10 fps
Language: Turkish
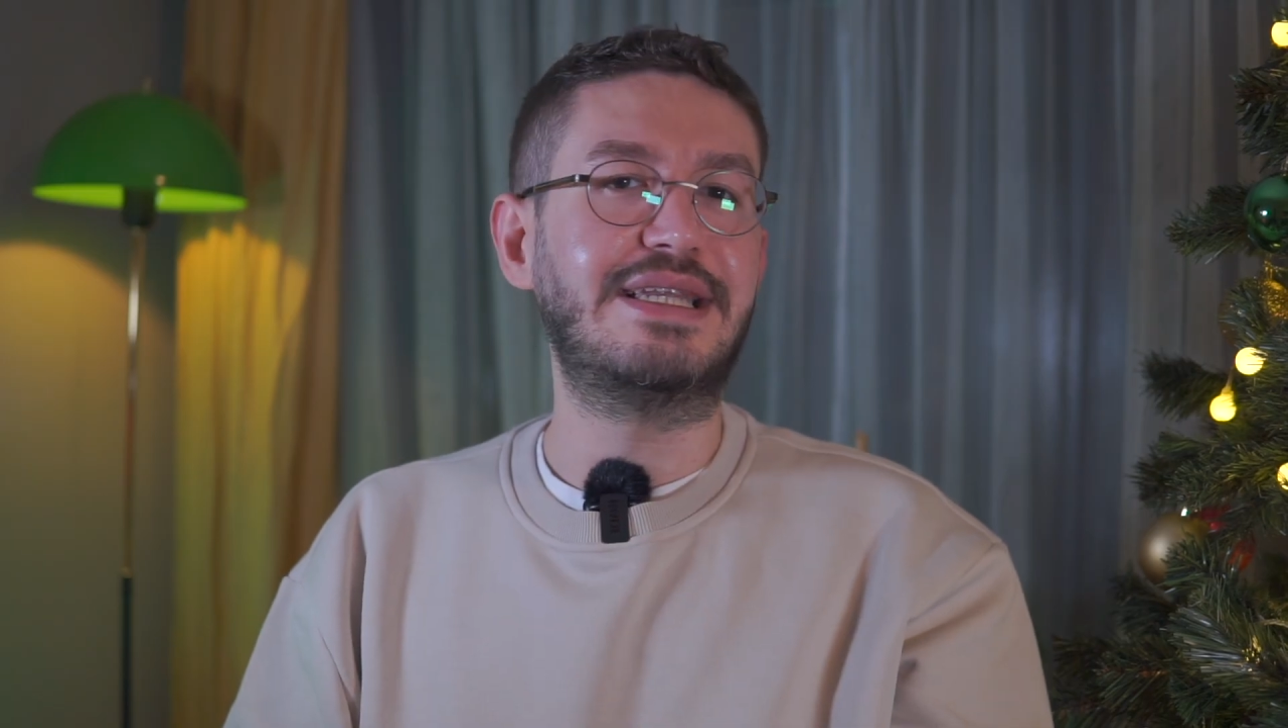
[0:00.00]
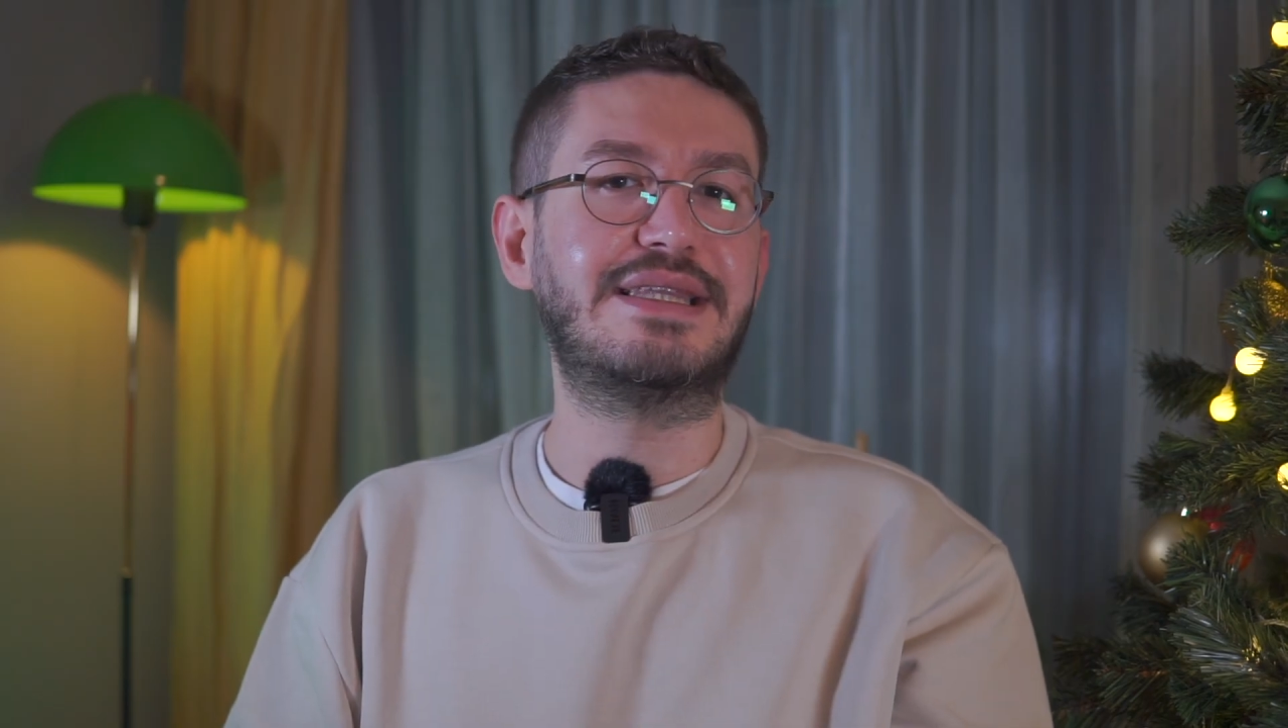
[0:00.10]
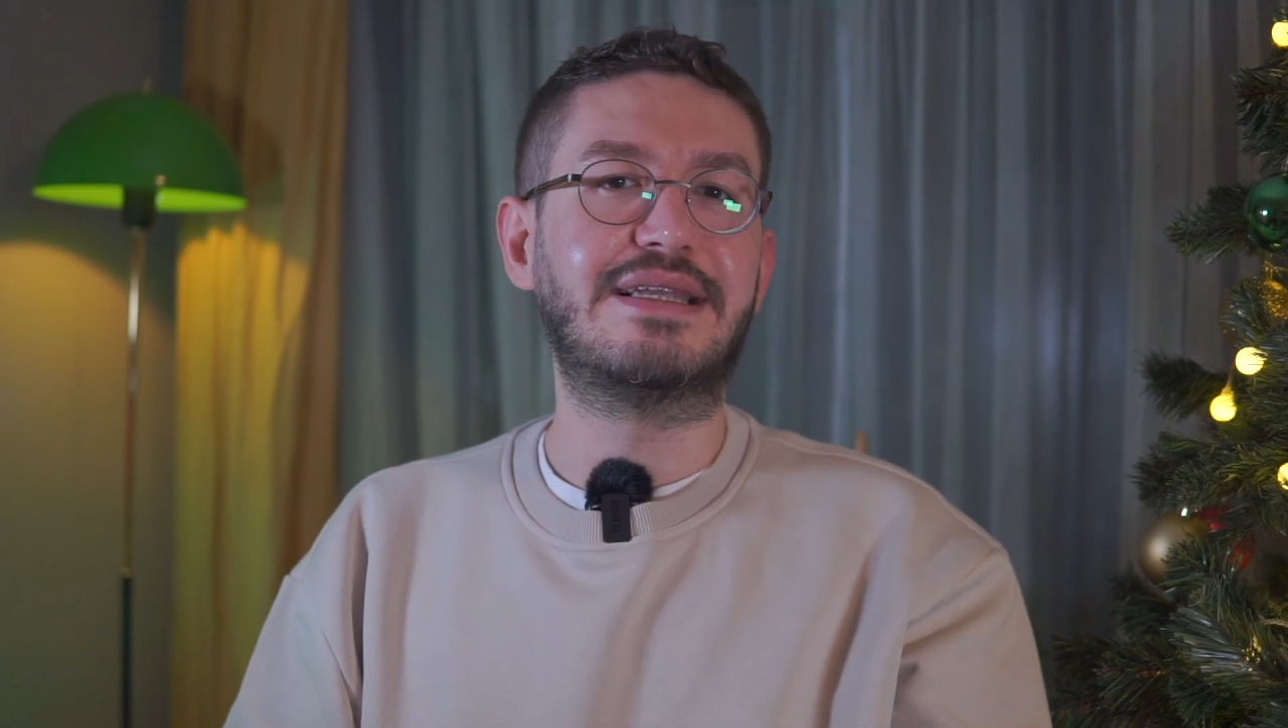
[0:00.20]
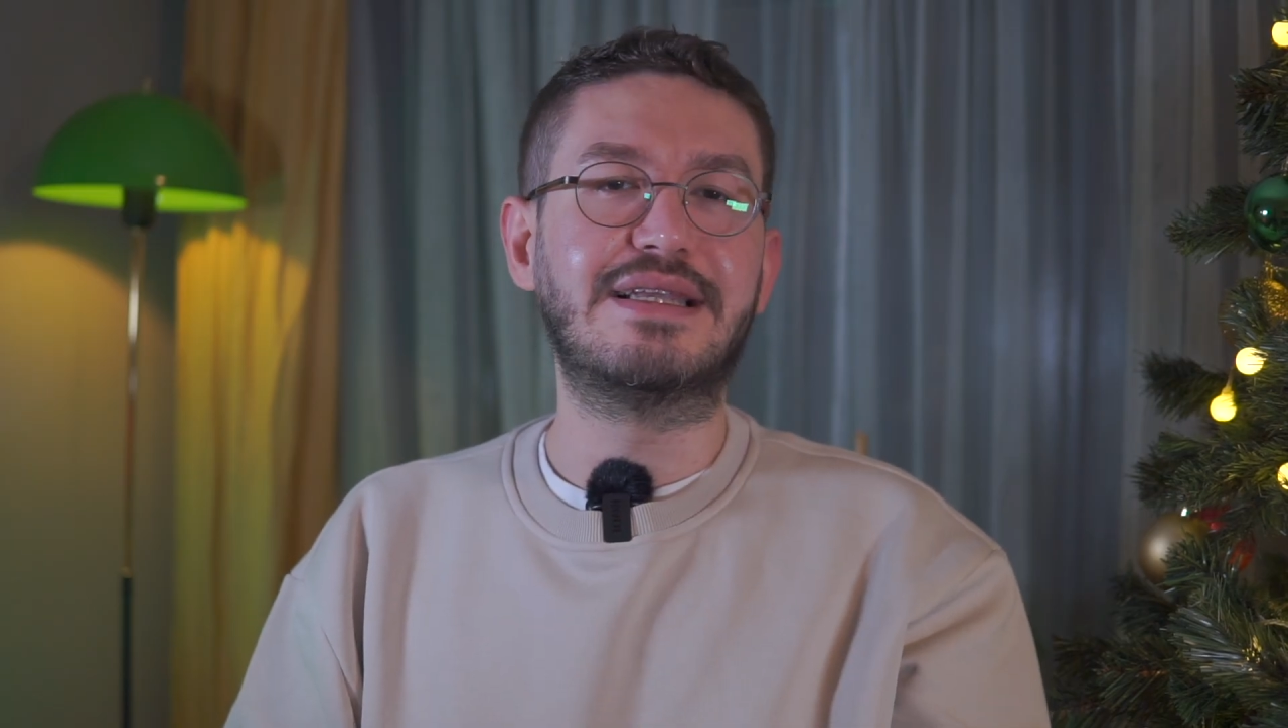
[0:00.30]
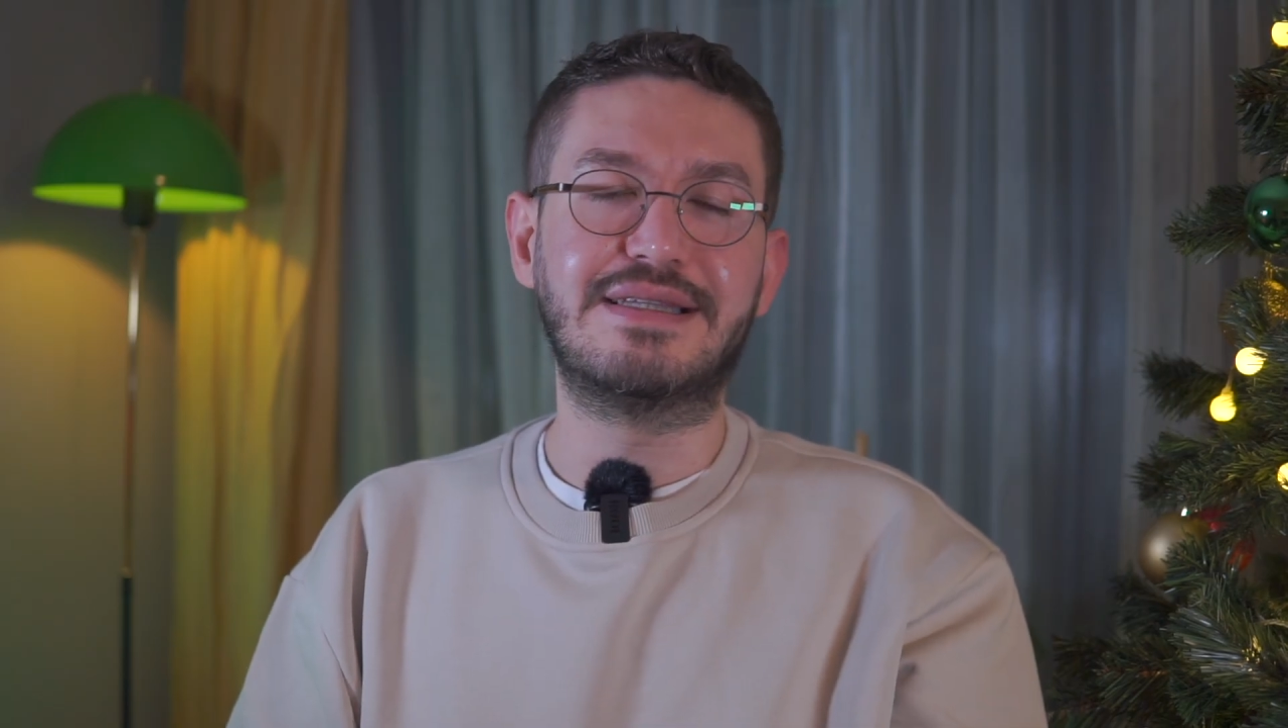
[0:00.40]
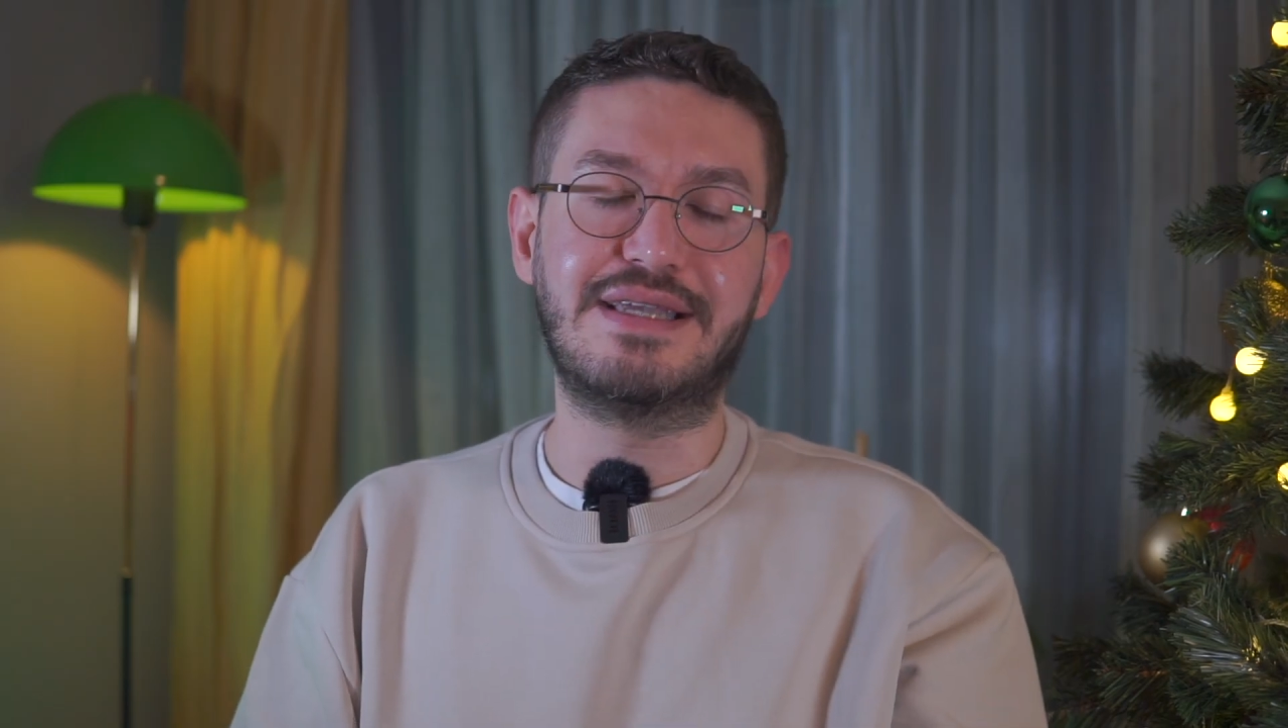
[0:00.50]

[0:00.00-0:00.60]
etkilerini